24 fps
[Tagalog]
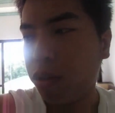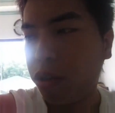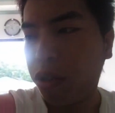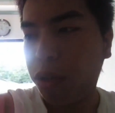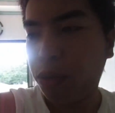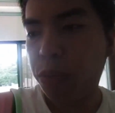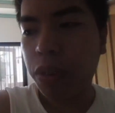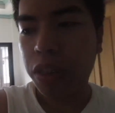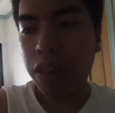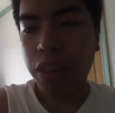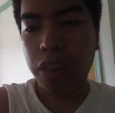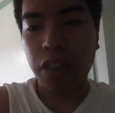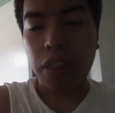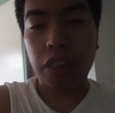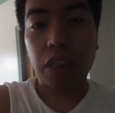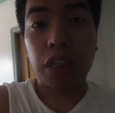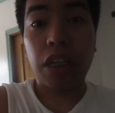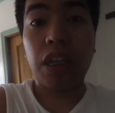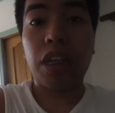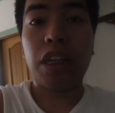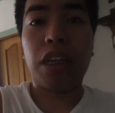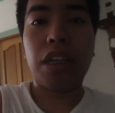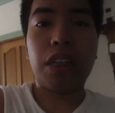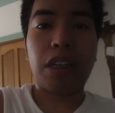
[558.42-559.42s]
you will
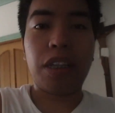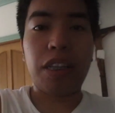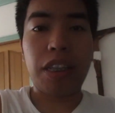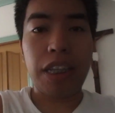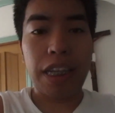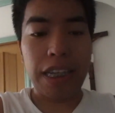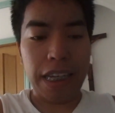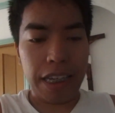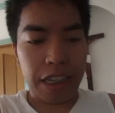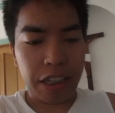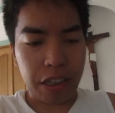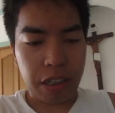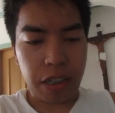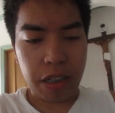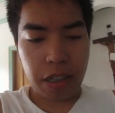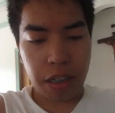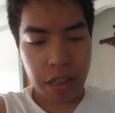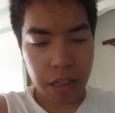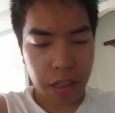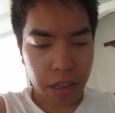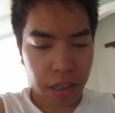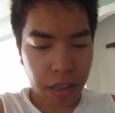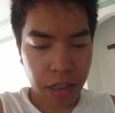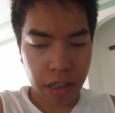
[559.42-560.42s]
see it later.
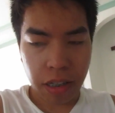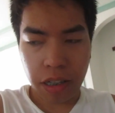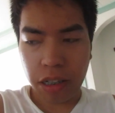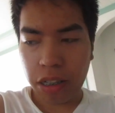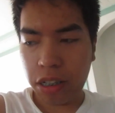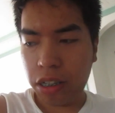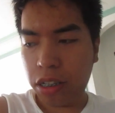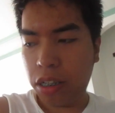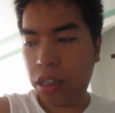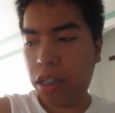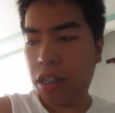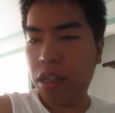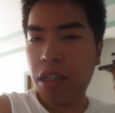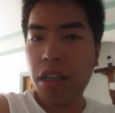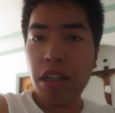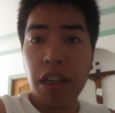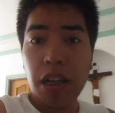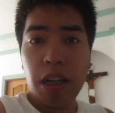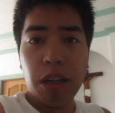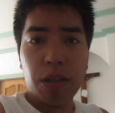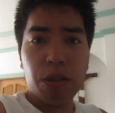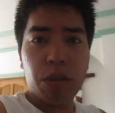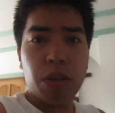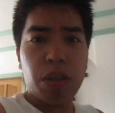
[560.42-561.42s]

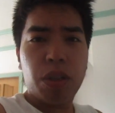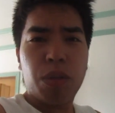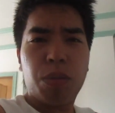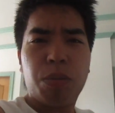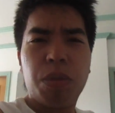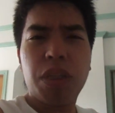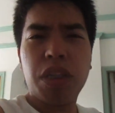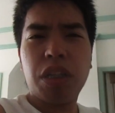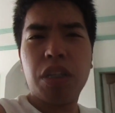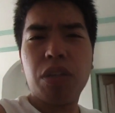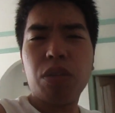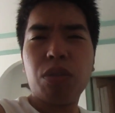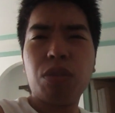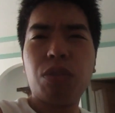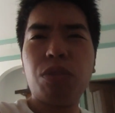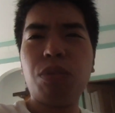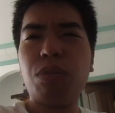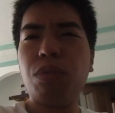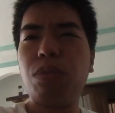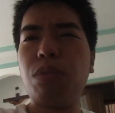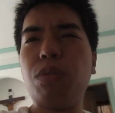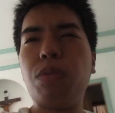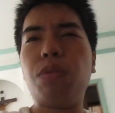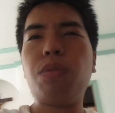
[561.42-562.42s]
Actually, kumikirot
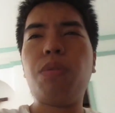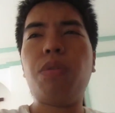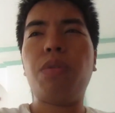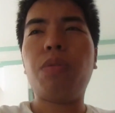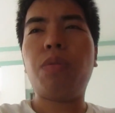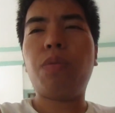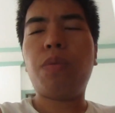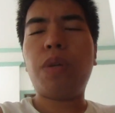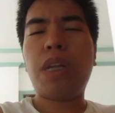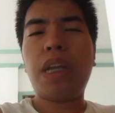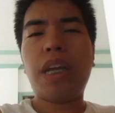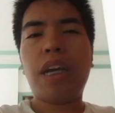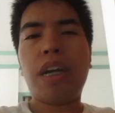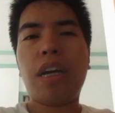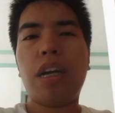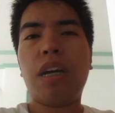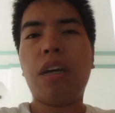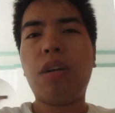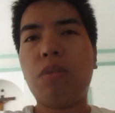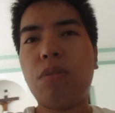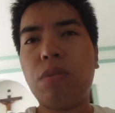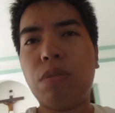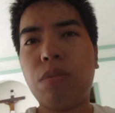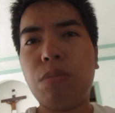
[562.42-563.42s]
yung ulo ko. Wala nga
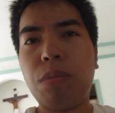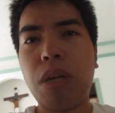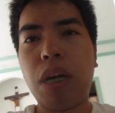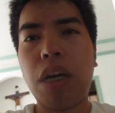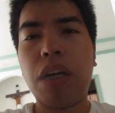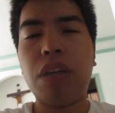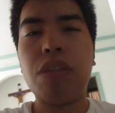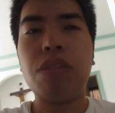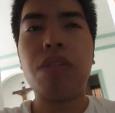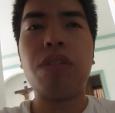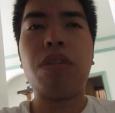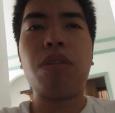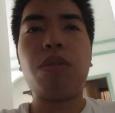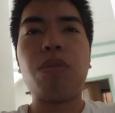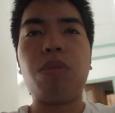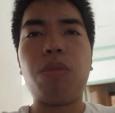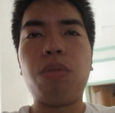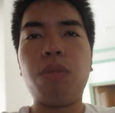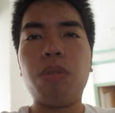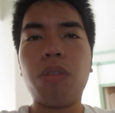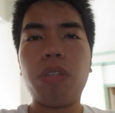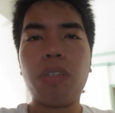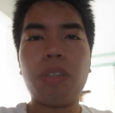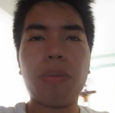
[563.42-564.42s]
akong maayos na
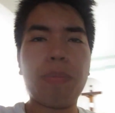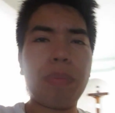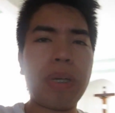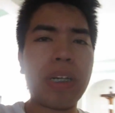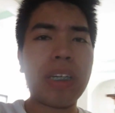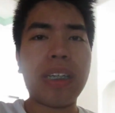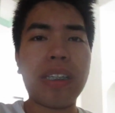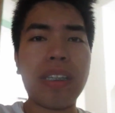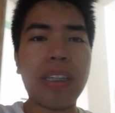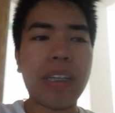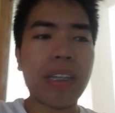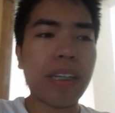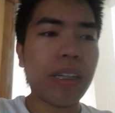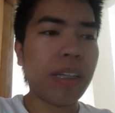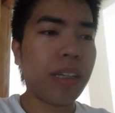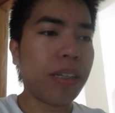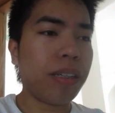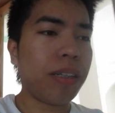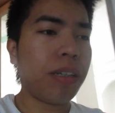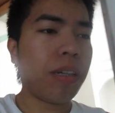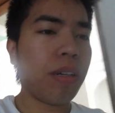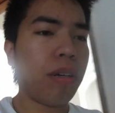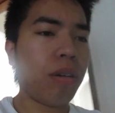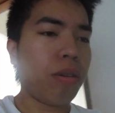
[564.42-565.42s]
tulog kasi
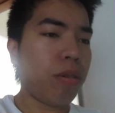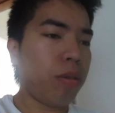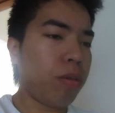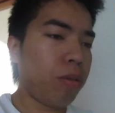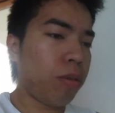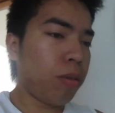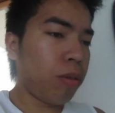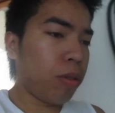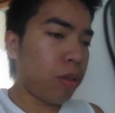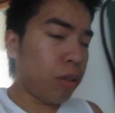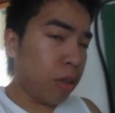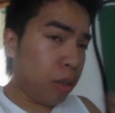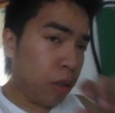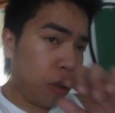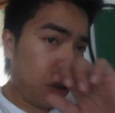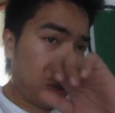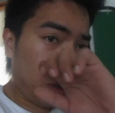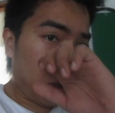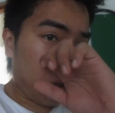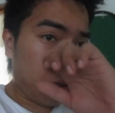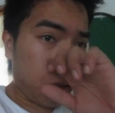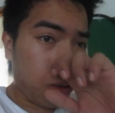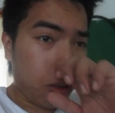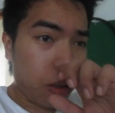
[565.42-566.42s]
pagising-gising ako.
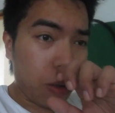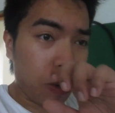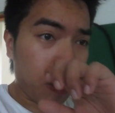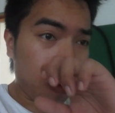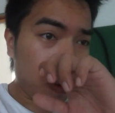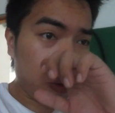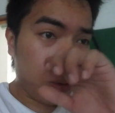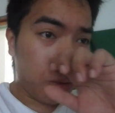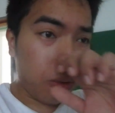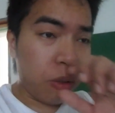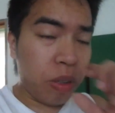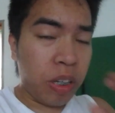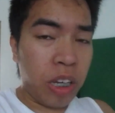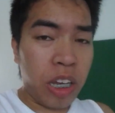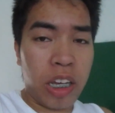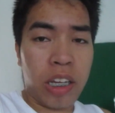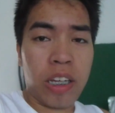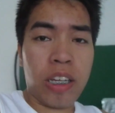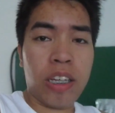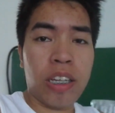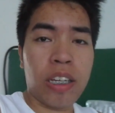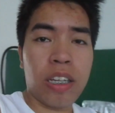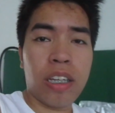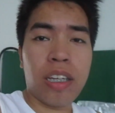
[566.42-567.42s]
So,
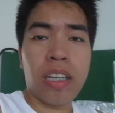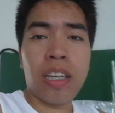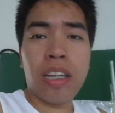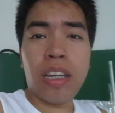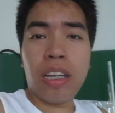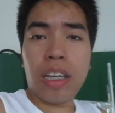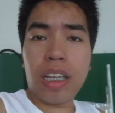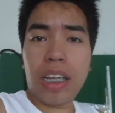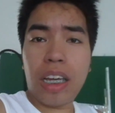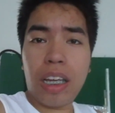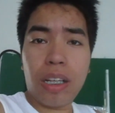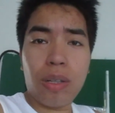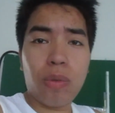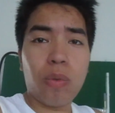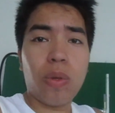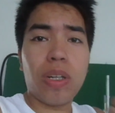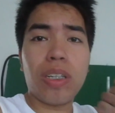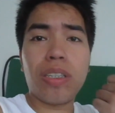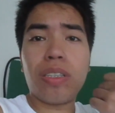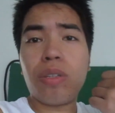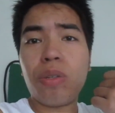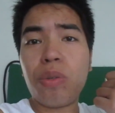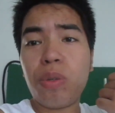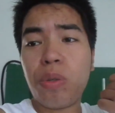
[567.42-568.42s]
yeah. Get
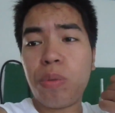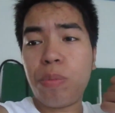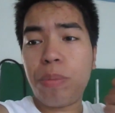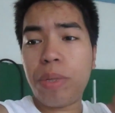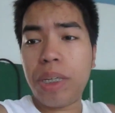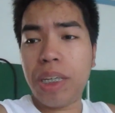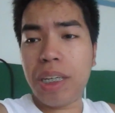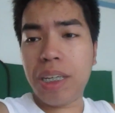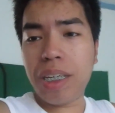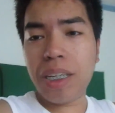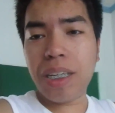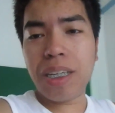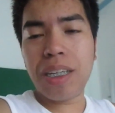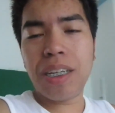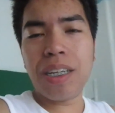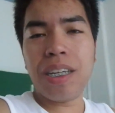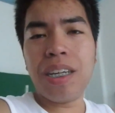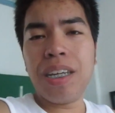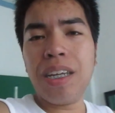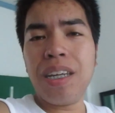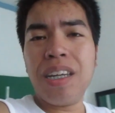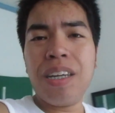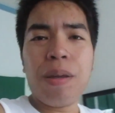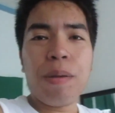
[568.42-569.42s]
well soon, me.
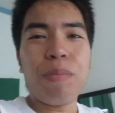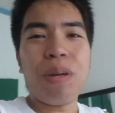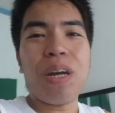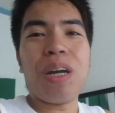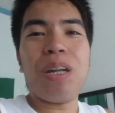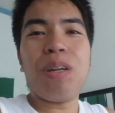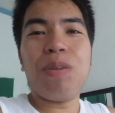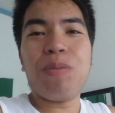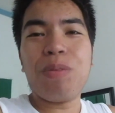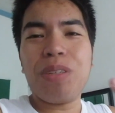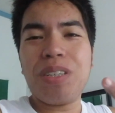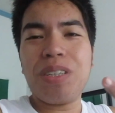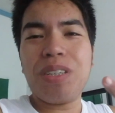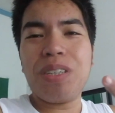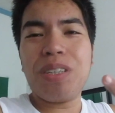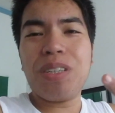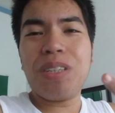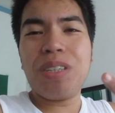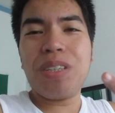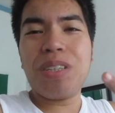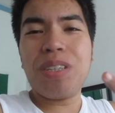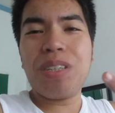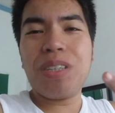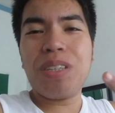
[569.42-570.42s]
Kung alam
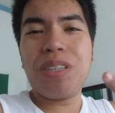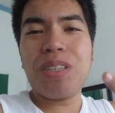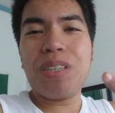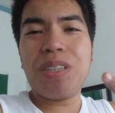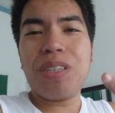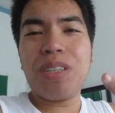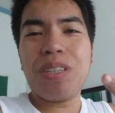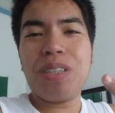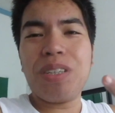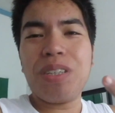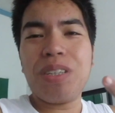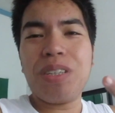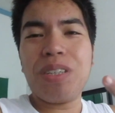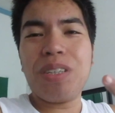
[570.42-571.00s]
mong mimili lang kami